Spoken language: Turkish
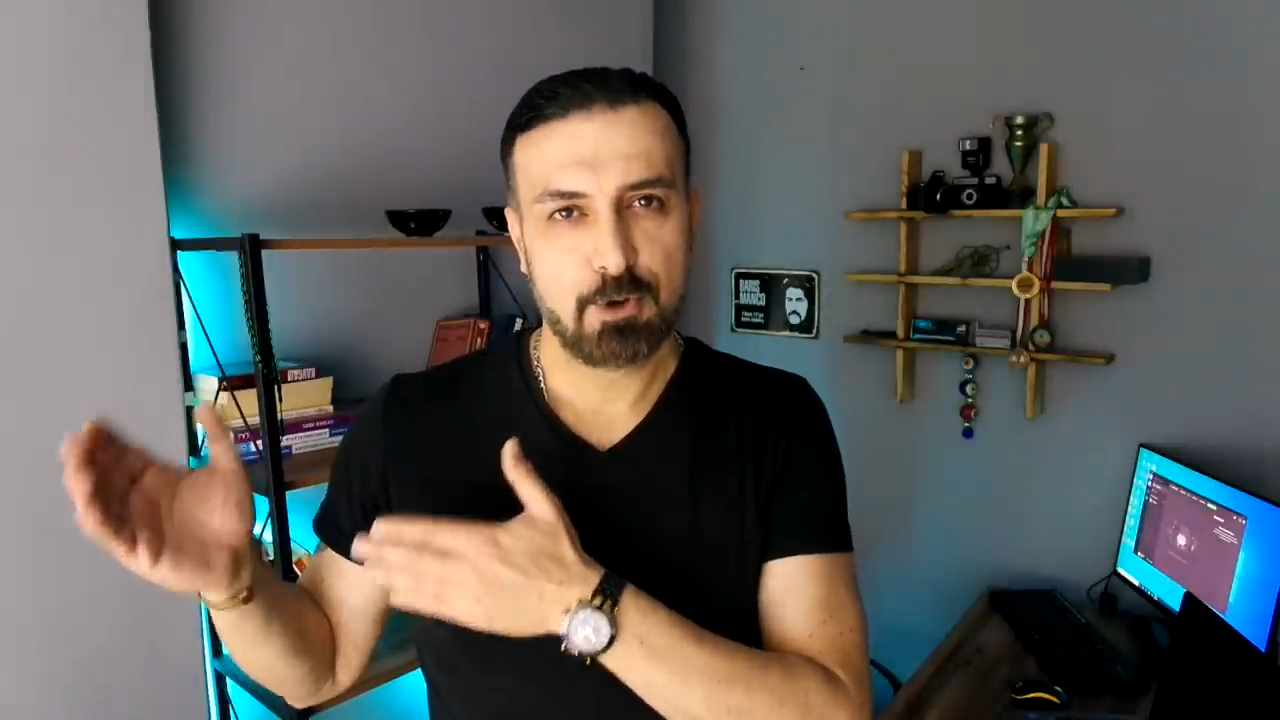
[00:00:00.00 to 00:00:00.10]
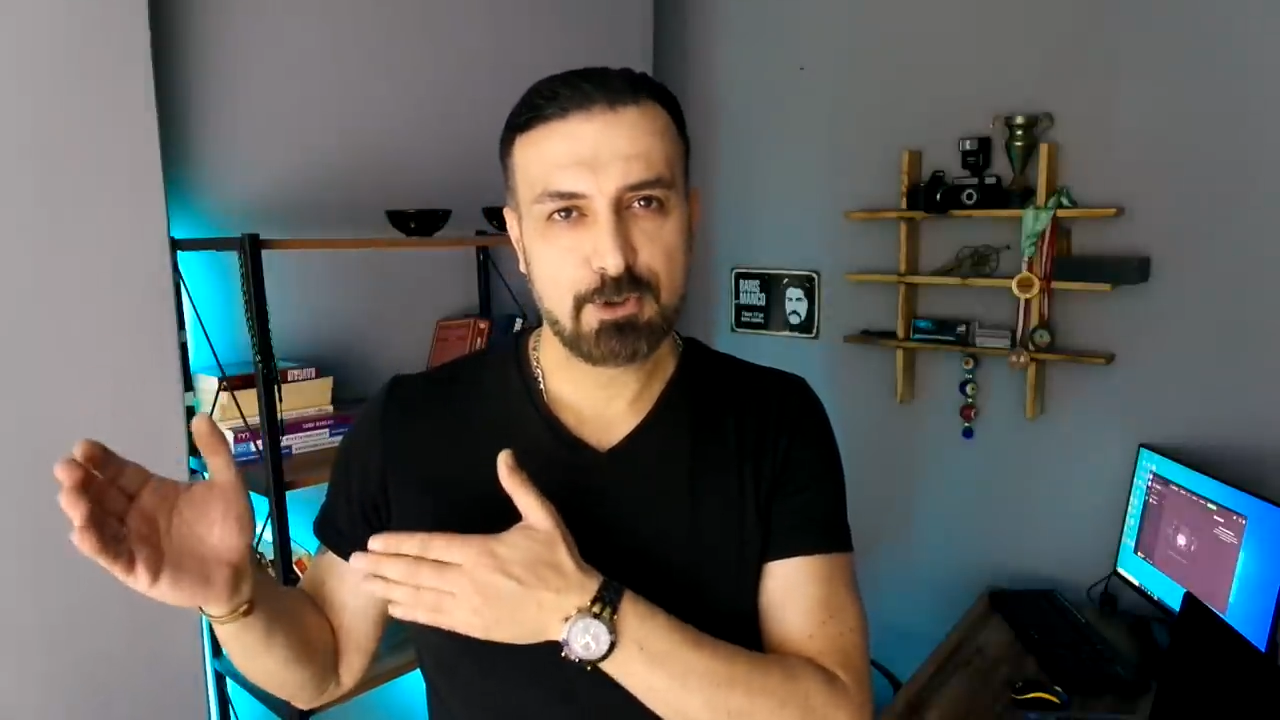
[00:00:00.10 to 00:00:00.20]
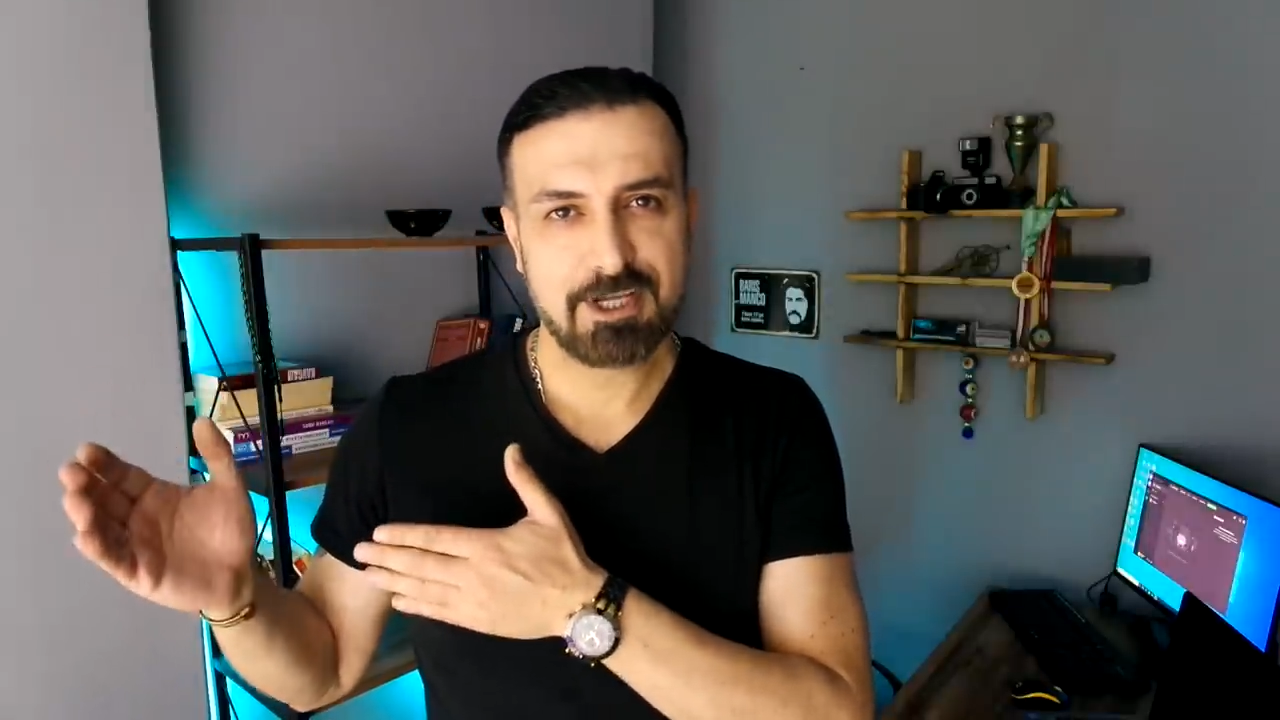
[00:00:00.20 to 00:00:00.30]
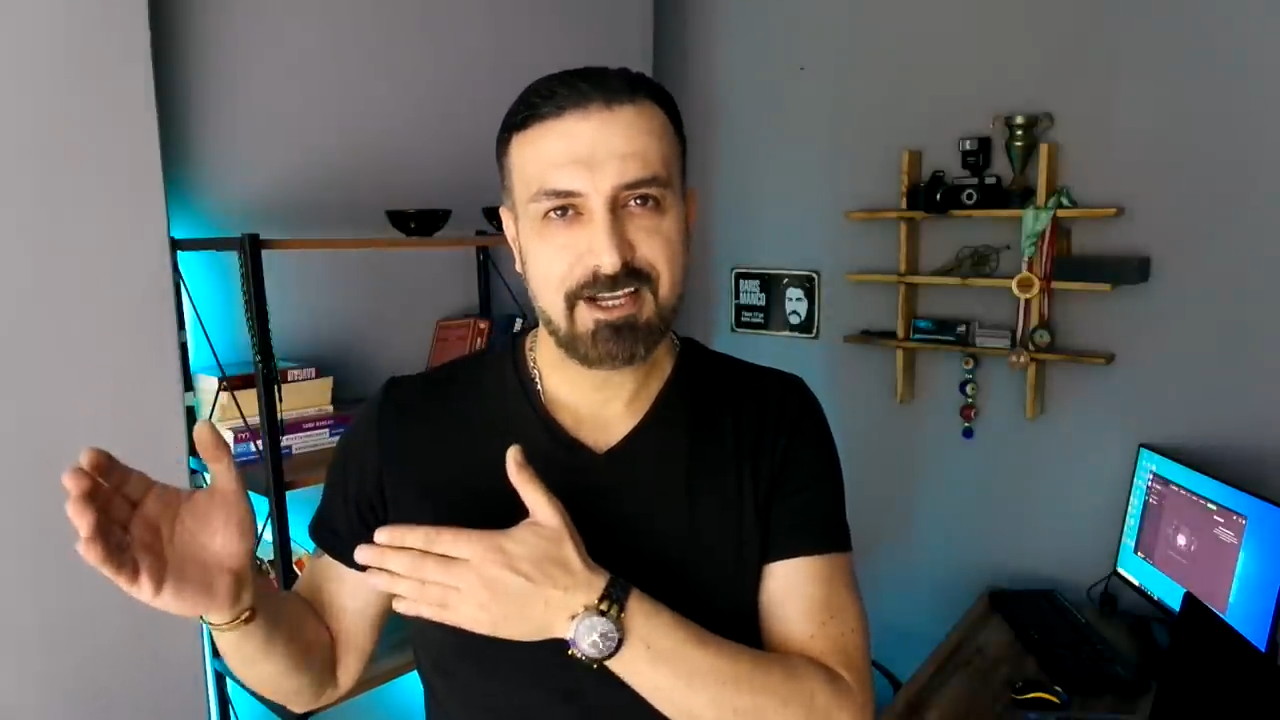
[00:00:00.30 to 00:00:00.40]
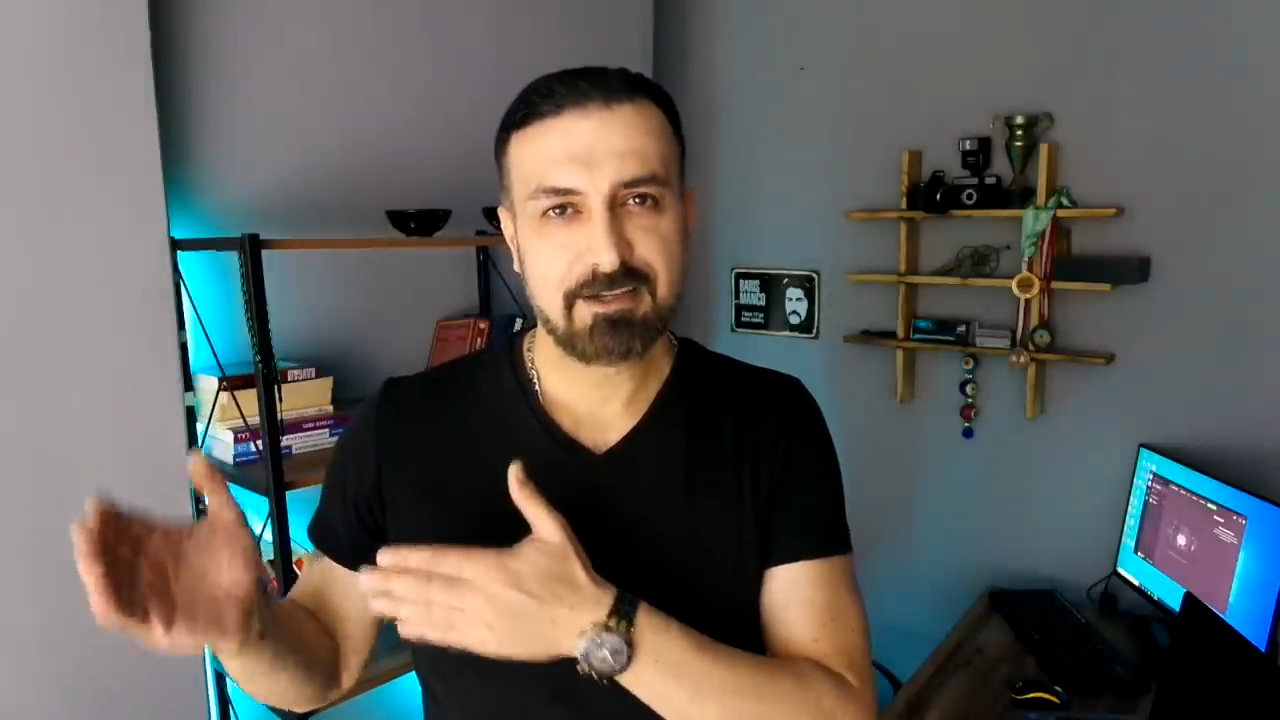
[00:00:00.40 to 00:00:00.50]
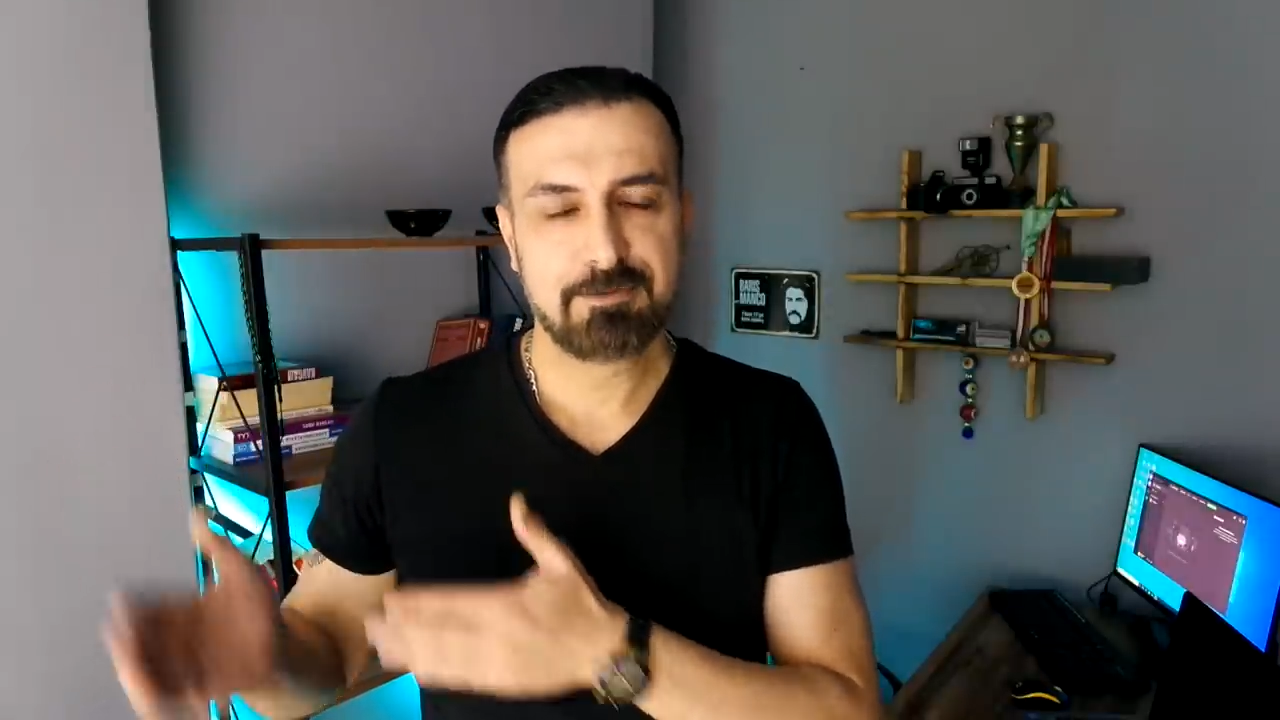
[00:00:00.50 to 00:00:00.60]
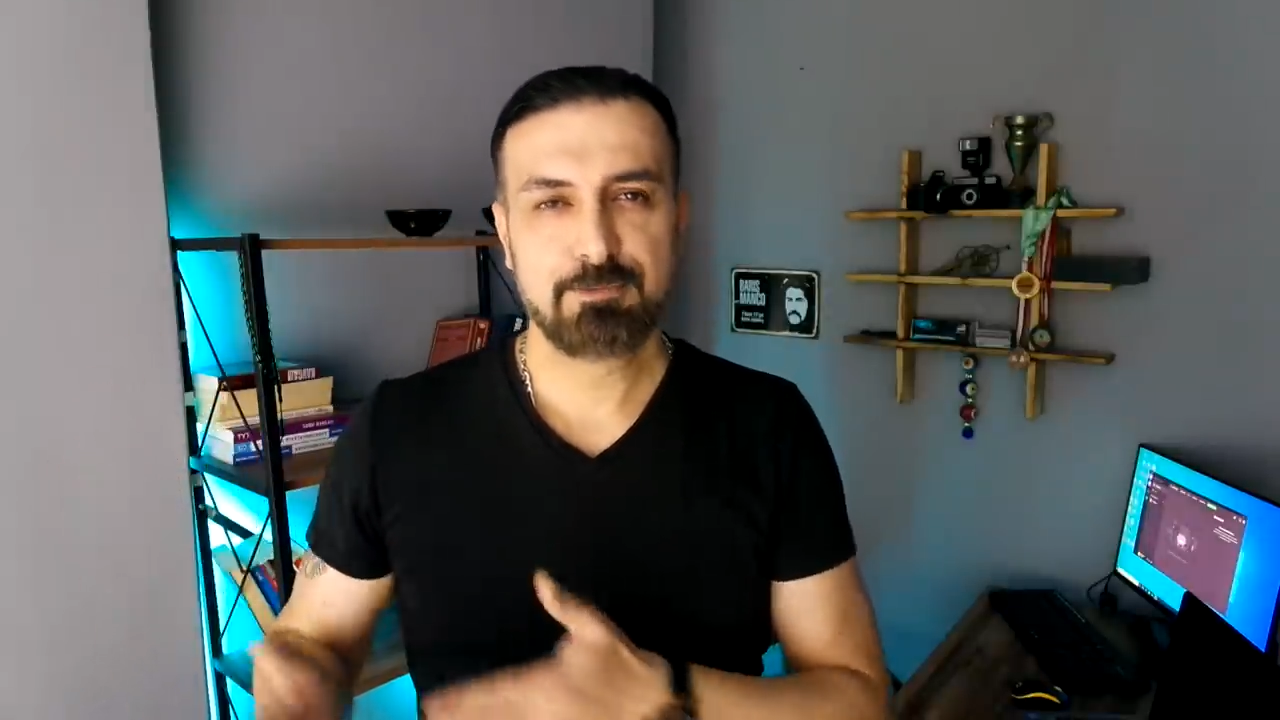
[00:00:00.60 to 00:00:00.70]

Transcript: hoca,